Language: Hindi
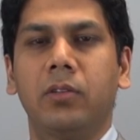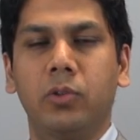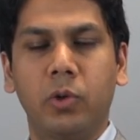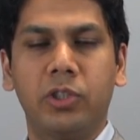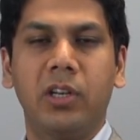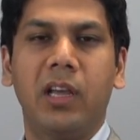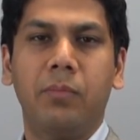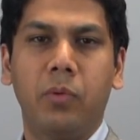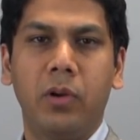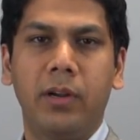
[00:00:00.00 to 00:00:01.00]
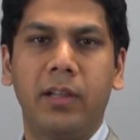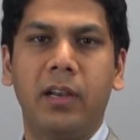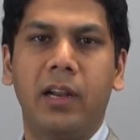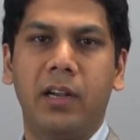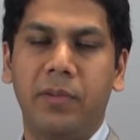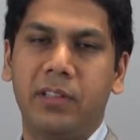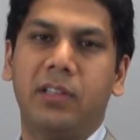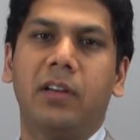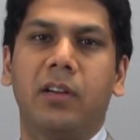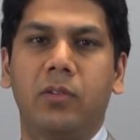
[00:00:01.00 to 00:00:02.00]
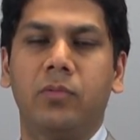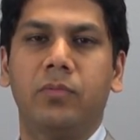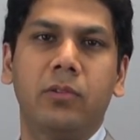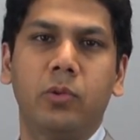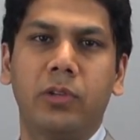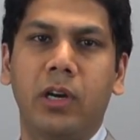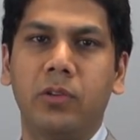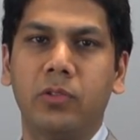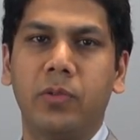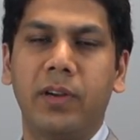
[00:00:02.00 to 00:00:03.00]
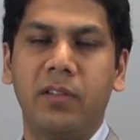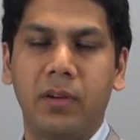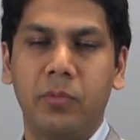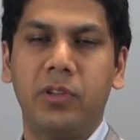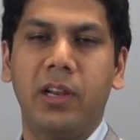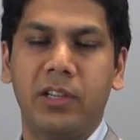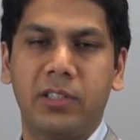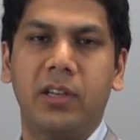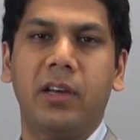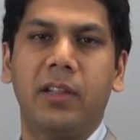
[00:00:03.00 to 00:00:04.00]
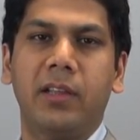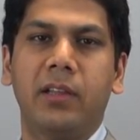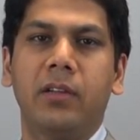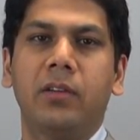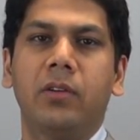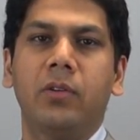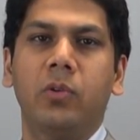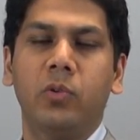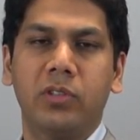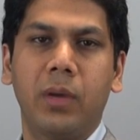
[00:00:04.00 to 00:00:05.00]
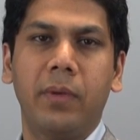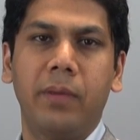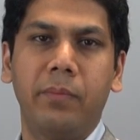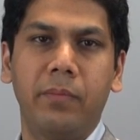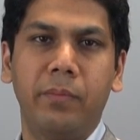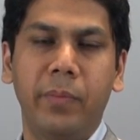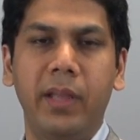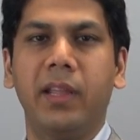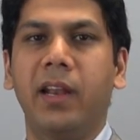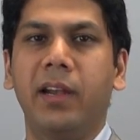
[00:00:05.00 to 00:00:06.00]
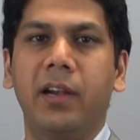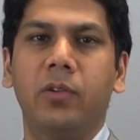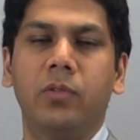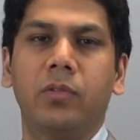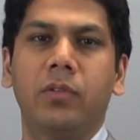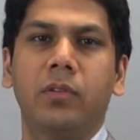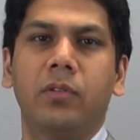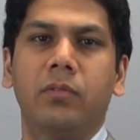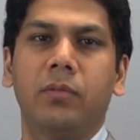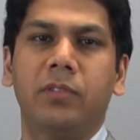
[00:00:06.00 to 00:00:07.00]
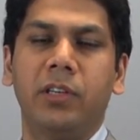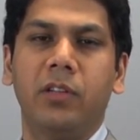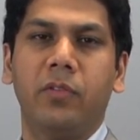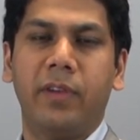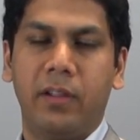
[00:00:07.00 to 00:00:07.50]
सोशल एंड पॉलिटिकल एक्टिविटीज़ कर रहा हूँ 2021 में जो इलेक्शन आ रहे हैं उसका मैं मेन कैंडिडेट हूँ सिटी ऑफ